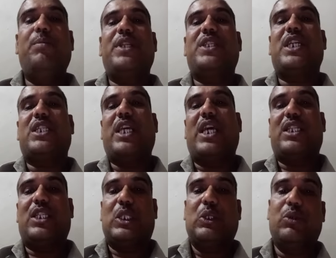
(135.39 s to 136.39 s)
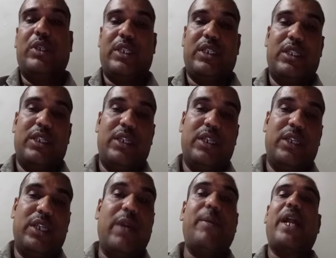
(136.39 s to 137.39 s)
इन पंचायत सहायक सचिव
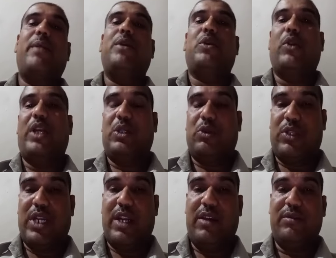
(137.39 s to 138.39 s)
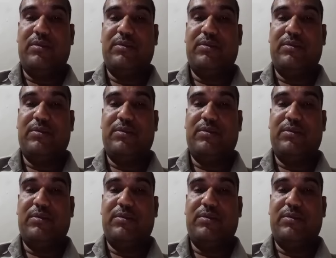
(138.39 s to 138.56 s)
के बारे में क्यों नहीं सोच रहे